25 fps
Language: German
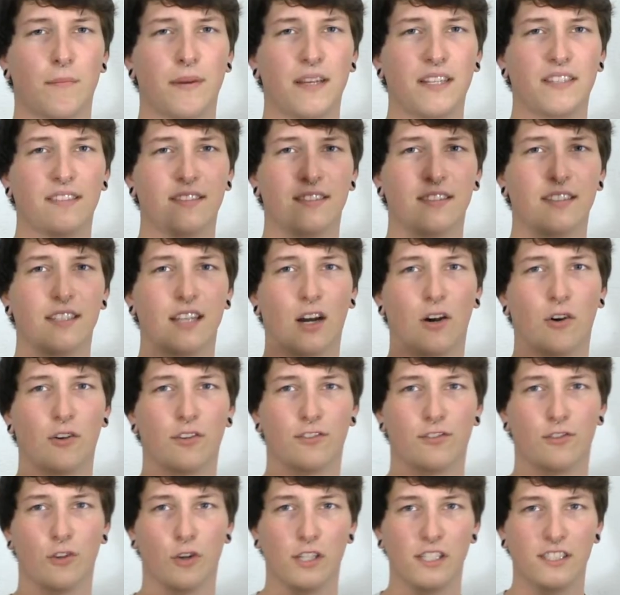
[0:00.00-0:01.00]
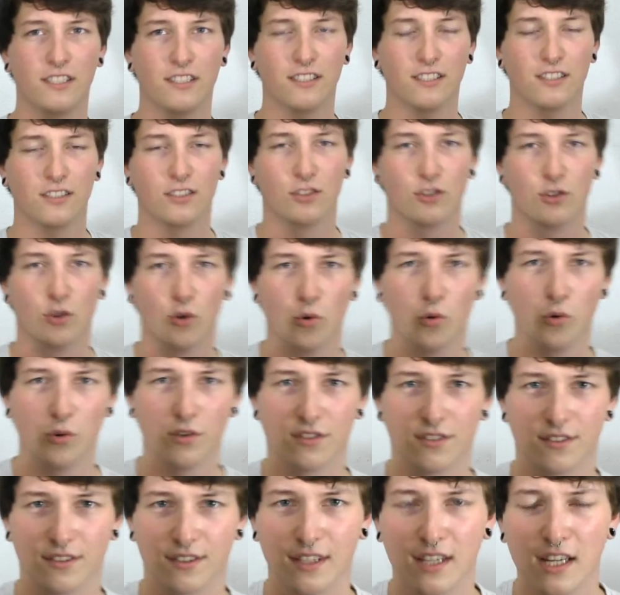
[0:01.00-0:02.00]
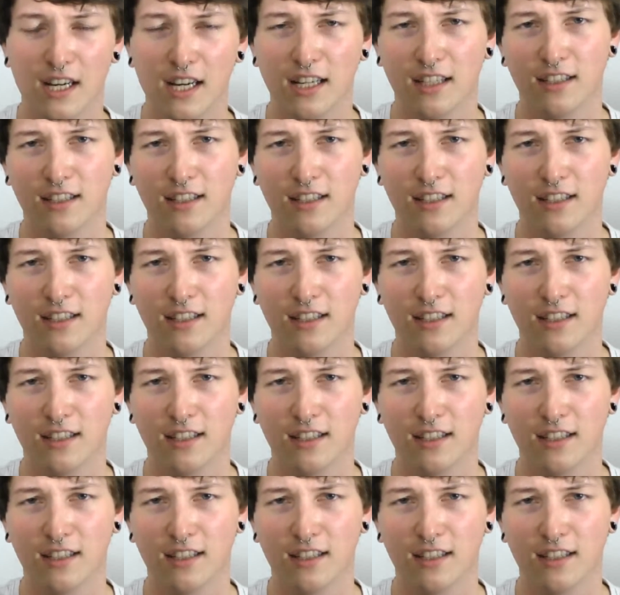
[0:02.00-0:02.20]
am besten aus solchen Dosen.